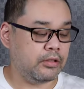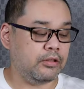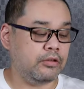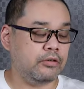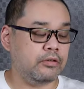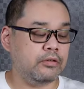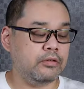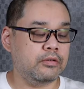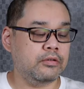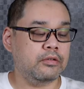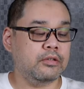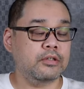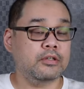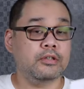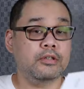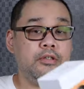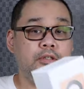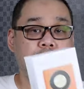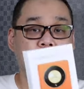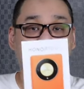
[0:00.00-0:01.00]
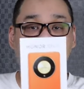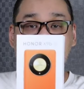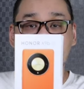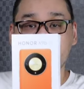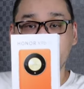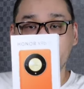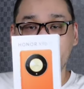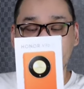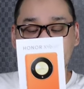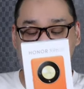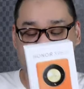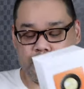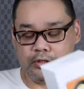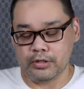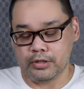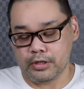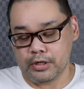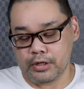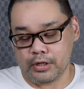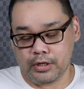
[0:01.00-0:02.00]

Ito. Honor!